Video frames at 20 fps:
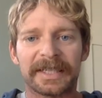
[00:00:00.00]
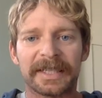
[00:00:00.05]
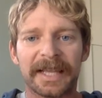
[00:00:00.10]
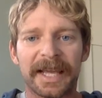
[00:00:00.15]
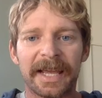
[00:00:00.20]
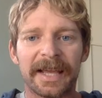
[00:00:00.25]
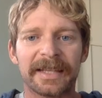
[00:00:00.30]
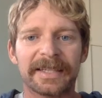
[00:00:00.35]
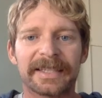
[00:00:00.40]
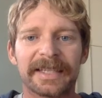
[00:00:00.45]

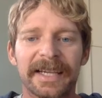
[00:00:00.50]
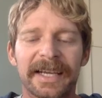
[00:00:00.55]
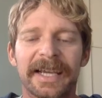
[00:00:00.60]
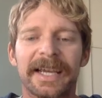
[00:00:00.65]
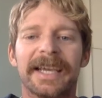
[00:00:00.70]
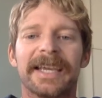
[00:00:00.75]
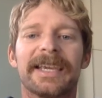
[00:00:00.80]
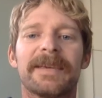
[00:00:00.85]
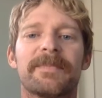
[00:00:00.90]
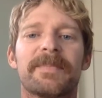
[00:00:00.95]
ideas
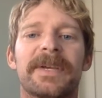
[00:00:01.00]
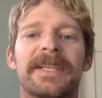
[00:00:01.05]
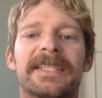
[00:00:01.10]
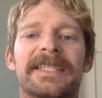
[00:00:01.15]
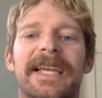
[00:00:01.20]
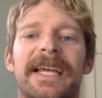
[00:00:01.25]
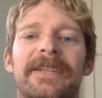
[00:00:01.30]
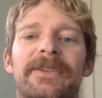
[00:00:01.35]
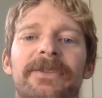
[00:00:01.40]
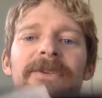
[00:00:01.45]
y
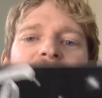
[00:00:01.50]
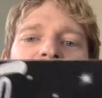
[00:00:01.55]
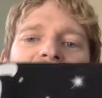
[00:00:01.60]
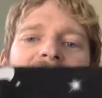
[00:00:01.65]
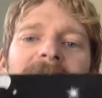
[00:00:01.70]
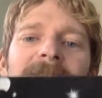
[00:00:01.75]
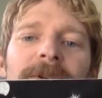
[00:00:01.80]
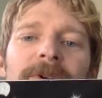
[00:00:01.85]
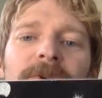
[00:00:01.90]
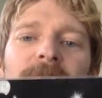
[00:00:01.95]
pensando
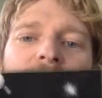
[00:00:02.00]
en